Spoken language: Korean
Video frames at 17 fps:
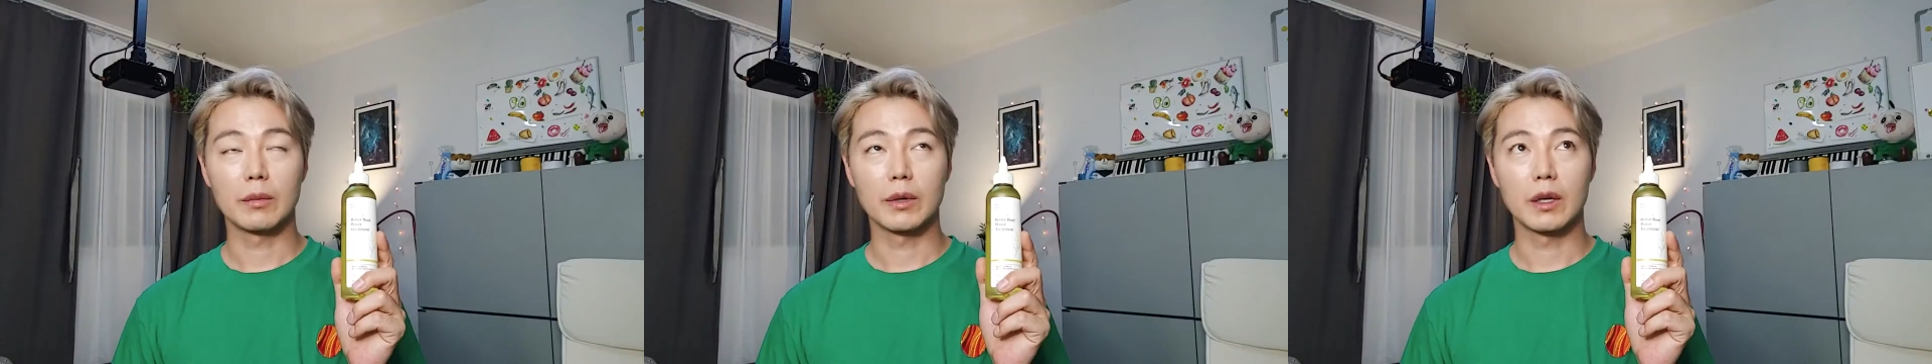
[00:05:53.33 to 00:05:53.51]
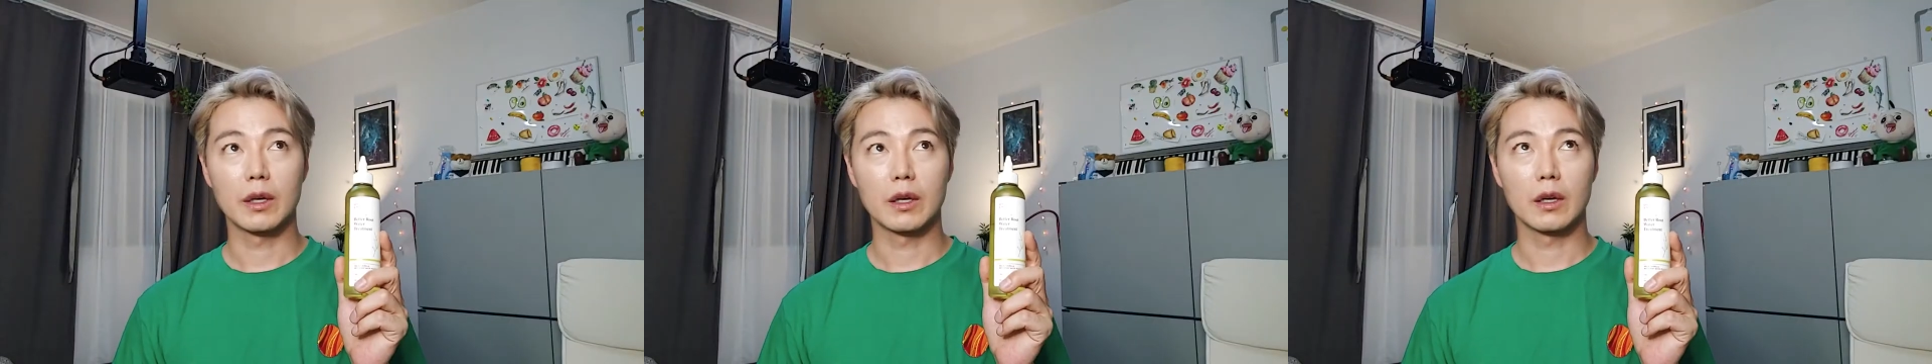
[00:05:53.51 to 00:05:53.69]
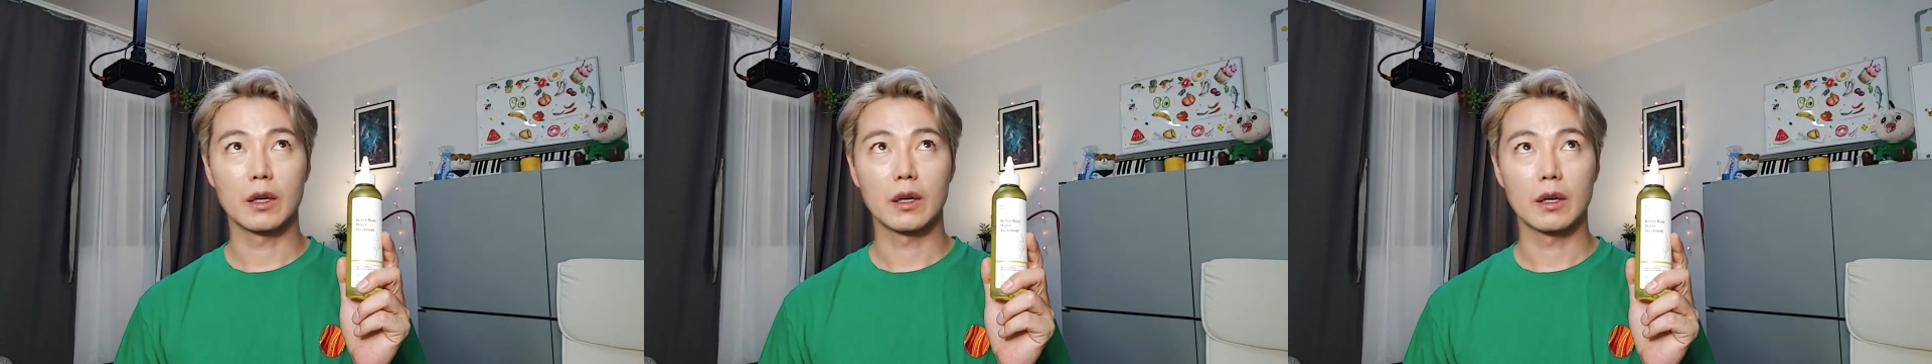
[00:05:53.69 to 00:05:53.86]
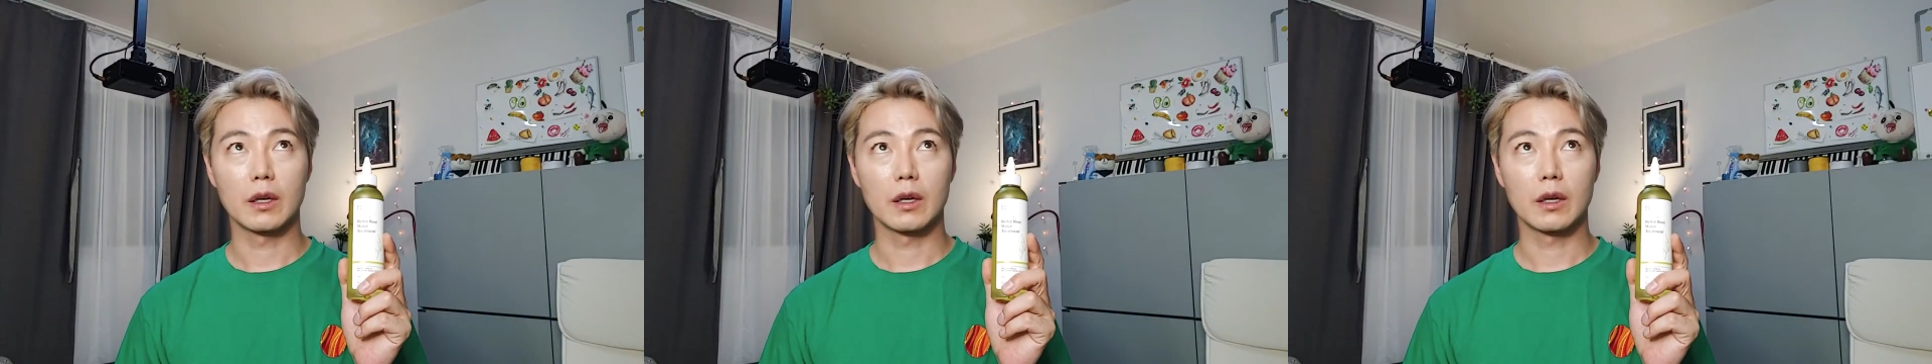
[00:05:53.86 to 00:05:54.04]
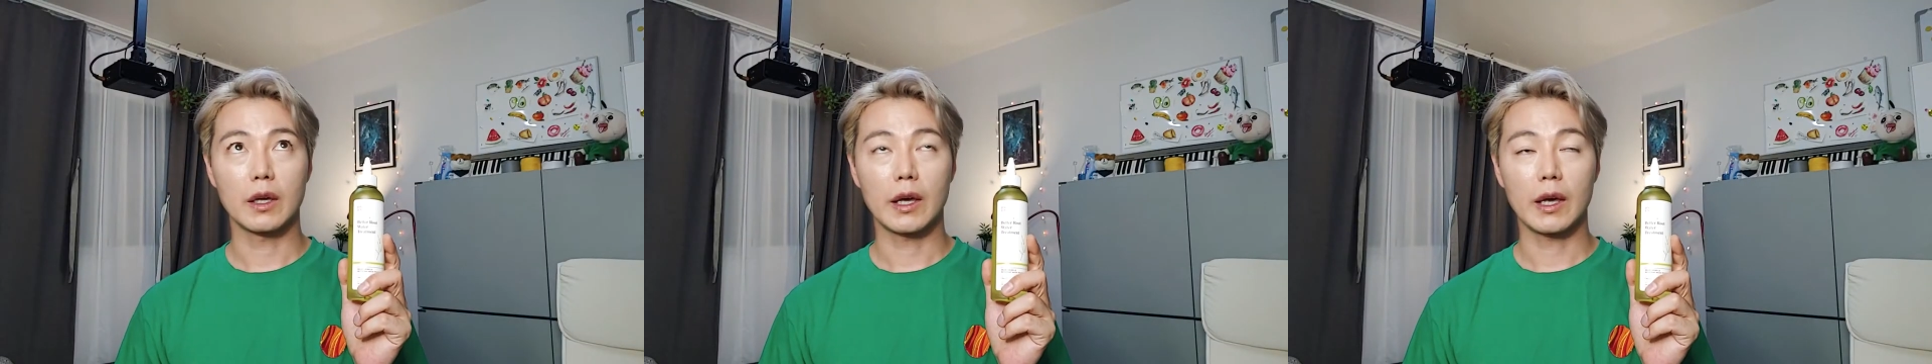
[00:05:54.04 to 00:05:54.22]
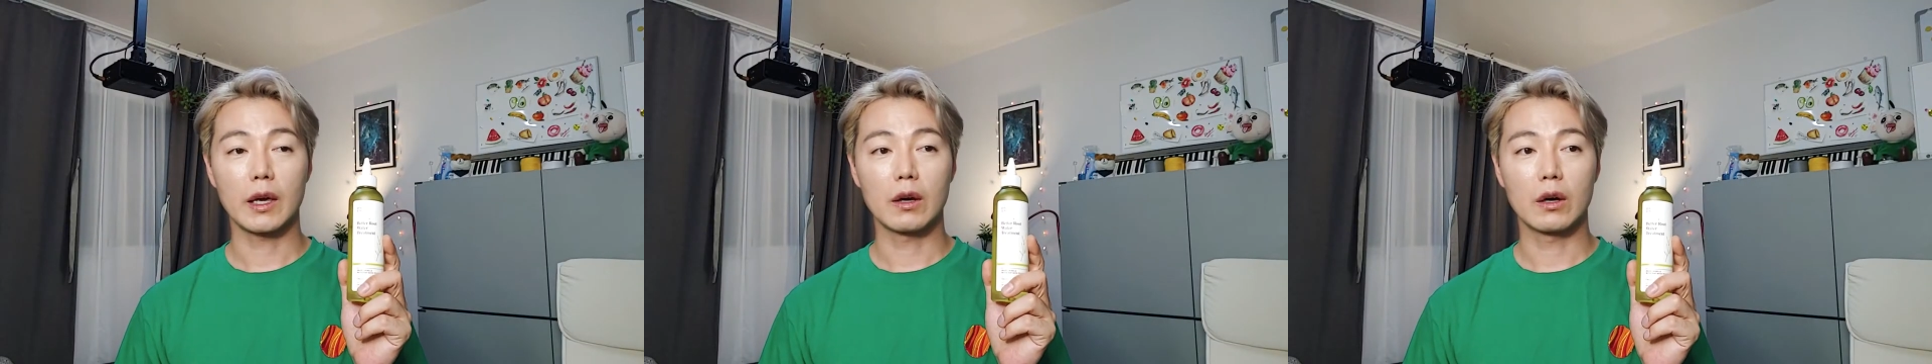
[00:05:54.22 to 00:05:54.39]
다음에
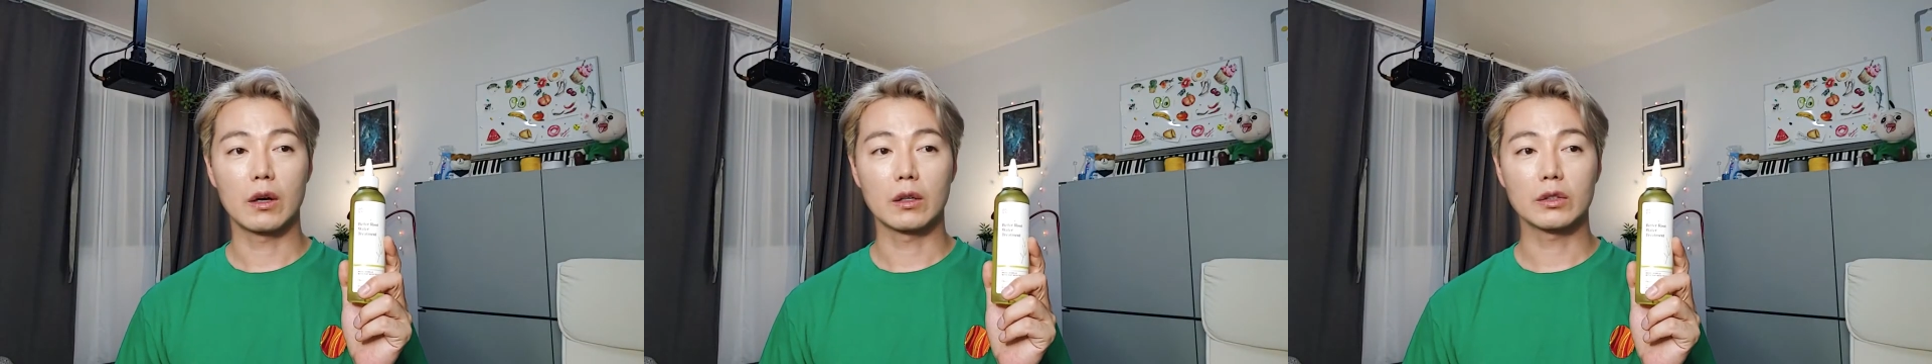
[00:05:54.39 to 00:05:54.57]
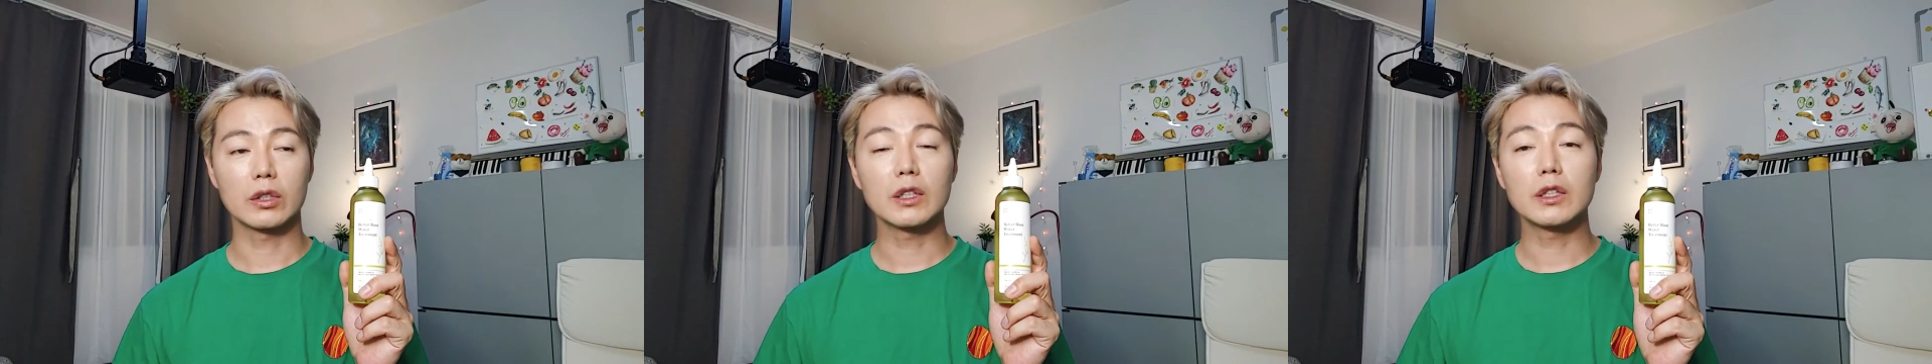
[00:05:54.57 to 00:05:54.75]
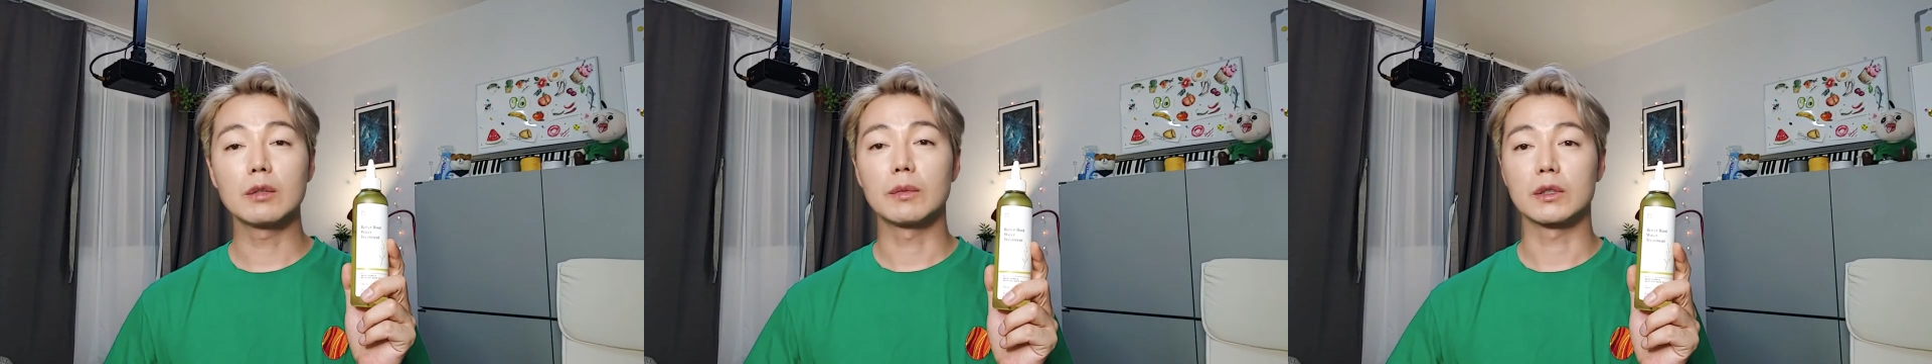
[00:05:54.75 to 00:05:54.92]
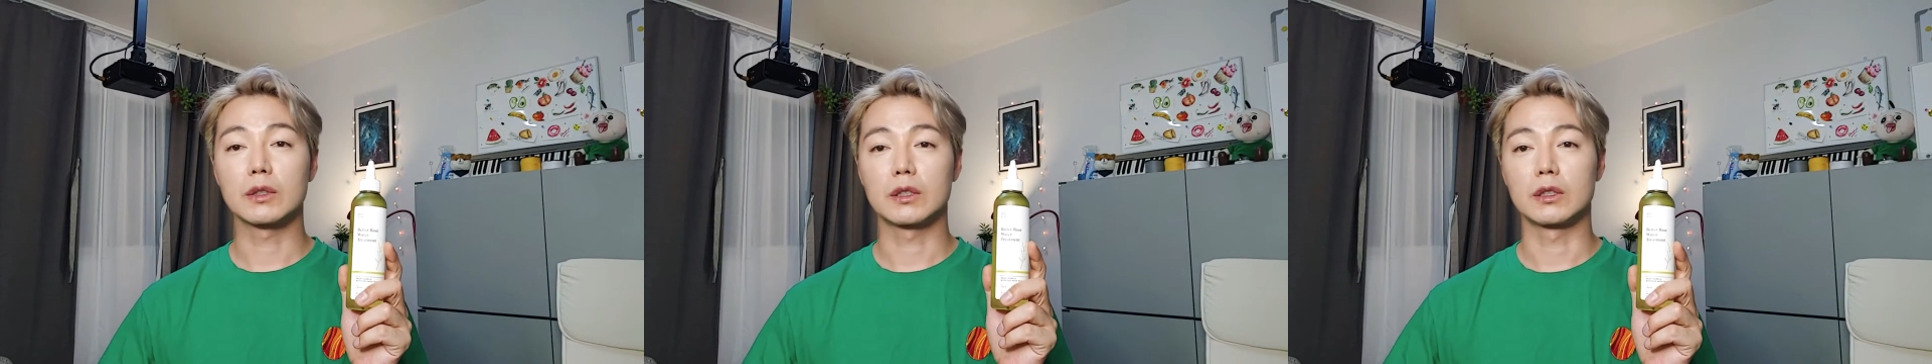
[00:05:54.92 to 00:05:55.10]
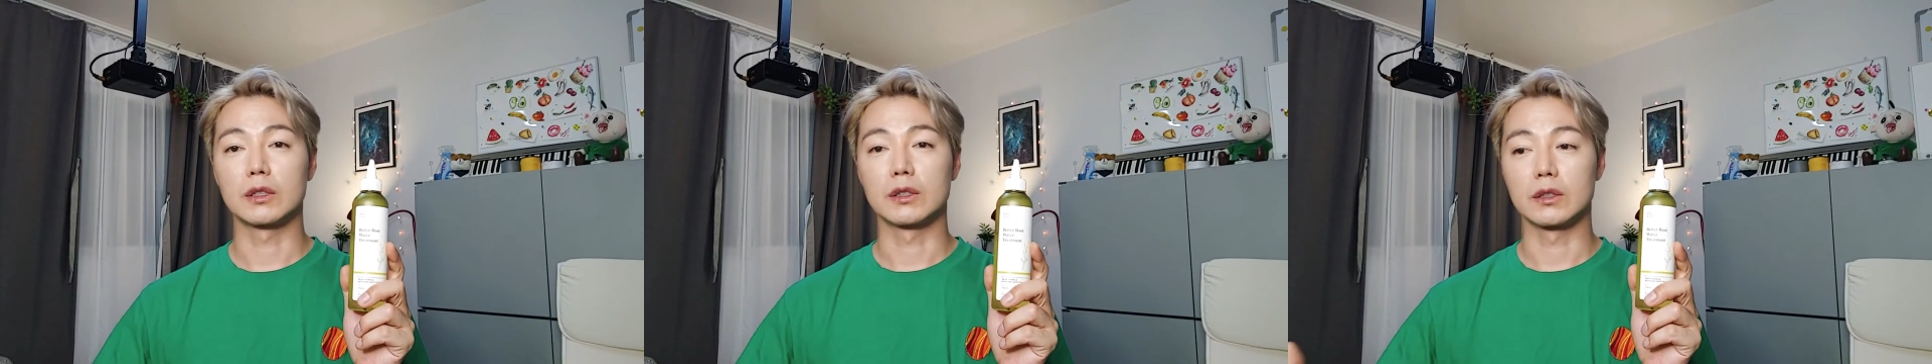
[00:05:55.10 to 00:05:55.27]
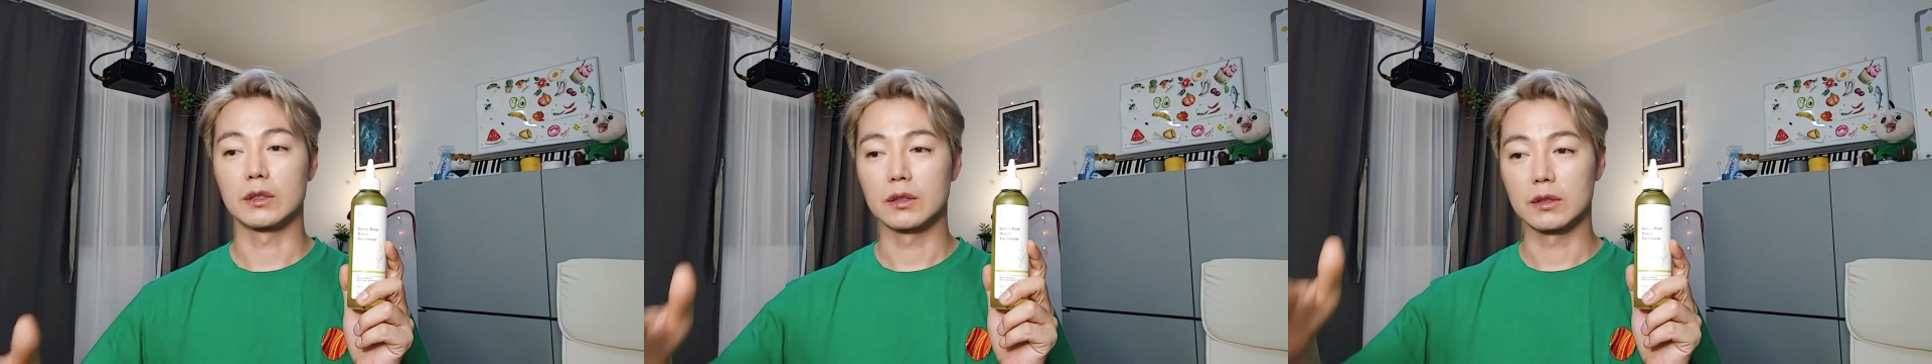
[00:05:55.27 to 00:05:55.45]
헤어
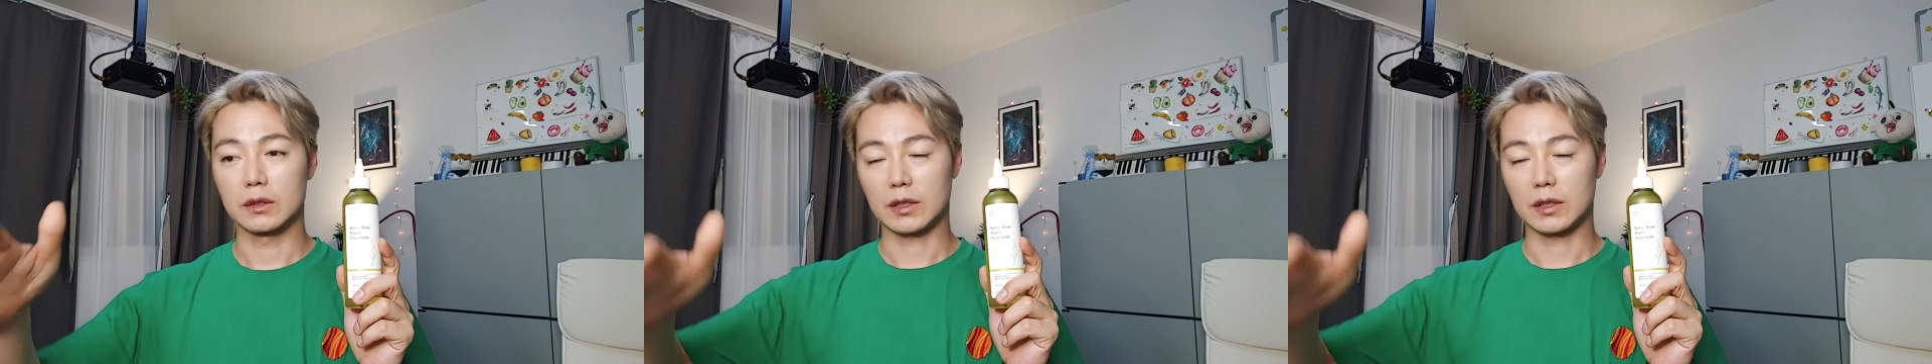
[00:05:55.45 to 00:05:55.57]
트리트먼트